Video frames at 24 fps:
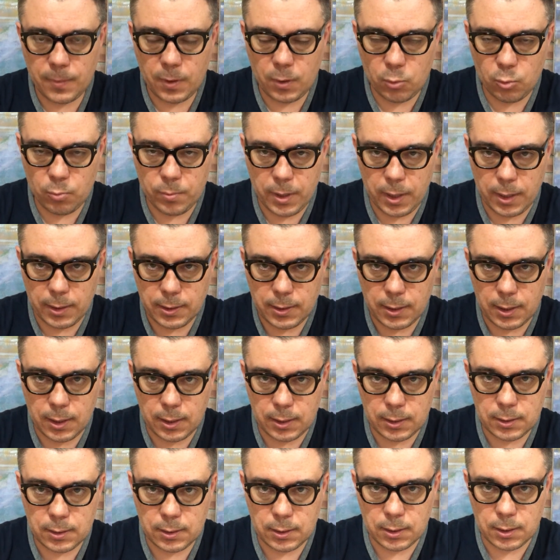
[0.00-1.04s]
умирать
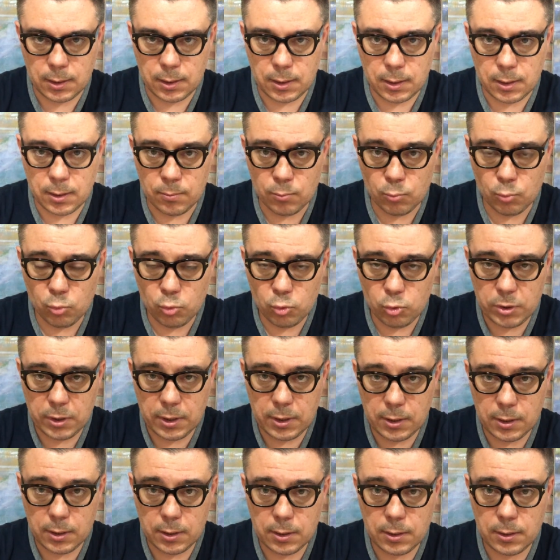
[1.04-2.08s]
как а,
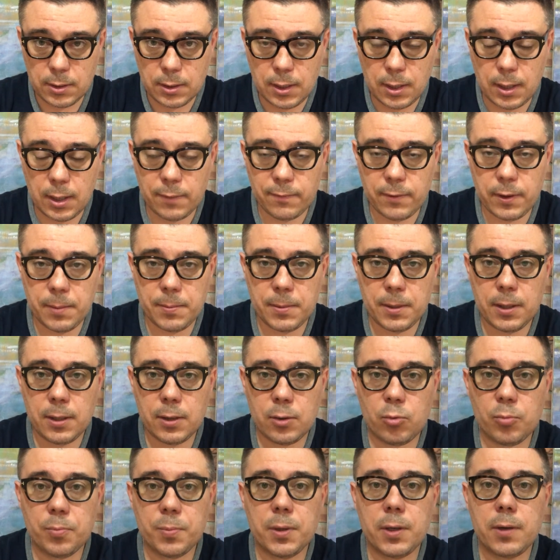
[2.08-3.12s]
мухи на временно
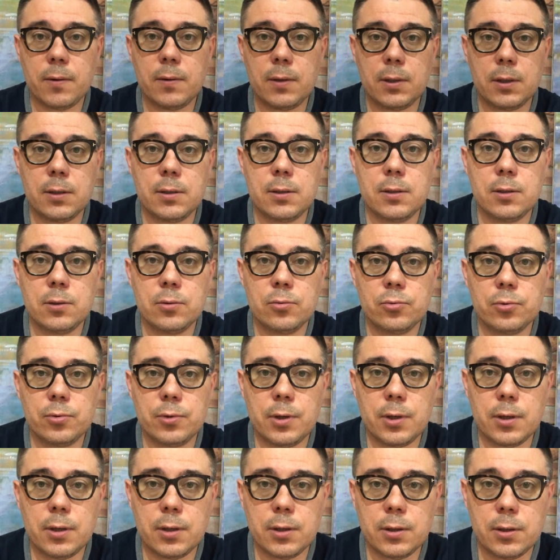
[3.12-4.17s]
оккупированных
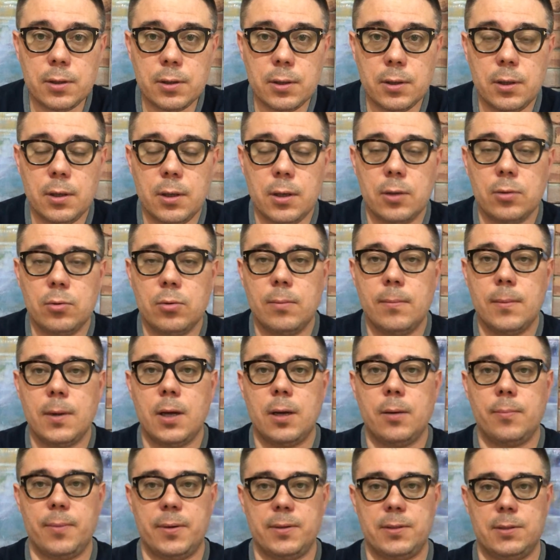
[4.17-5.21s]
территориях. И о том,
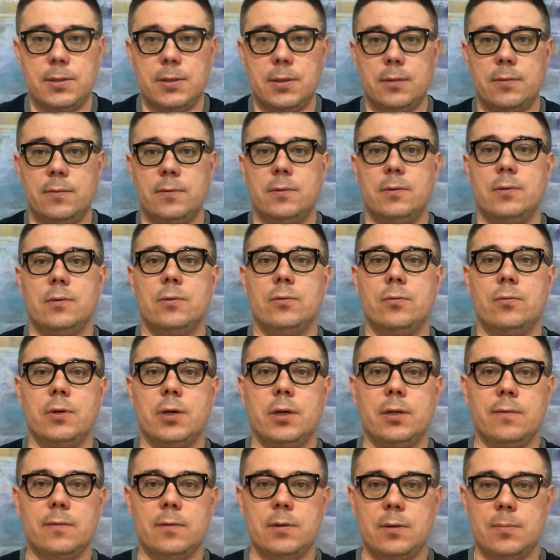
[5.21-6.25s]
как президент
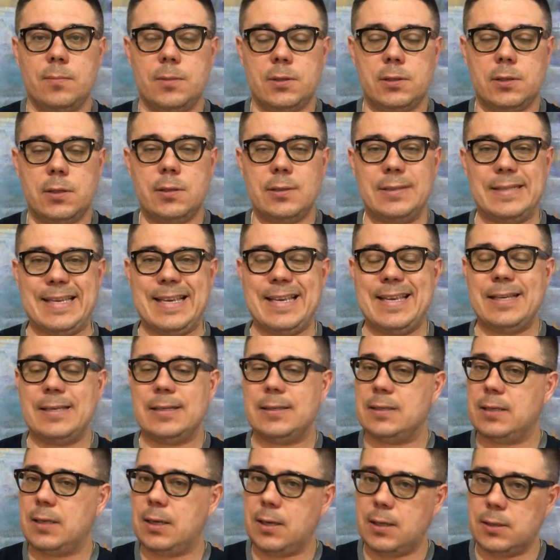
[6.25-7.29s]
Украины Владимир Зеленский
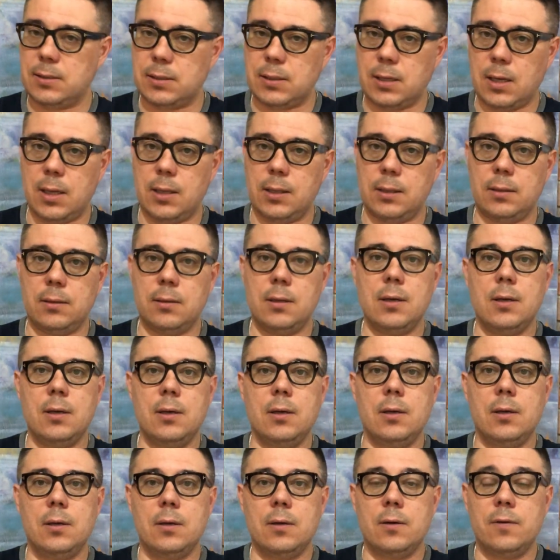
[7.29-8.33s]
заказал
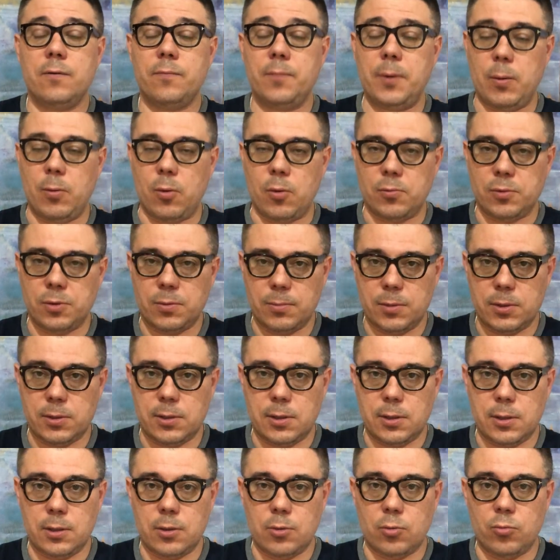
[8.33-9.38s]
прямом
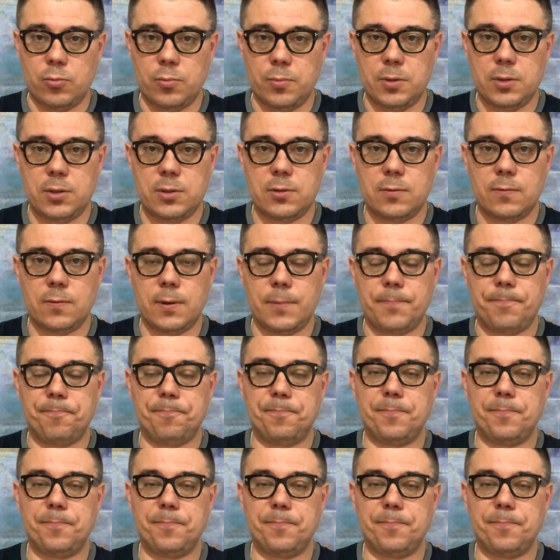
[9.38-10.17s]
смысле убийство,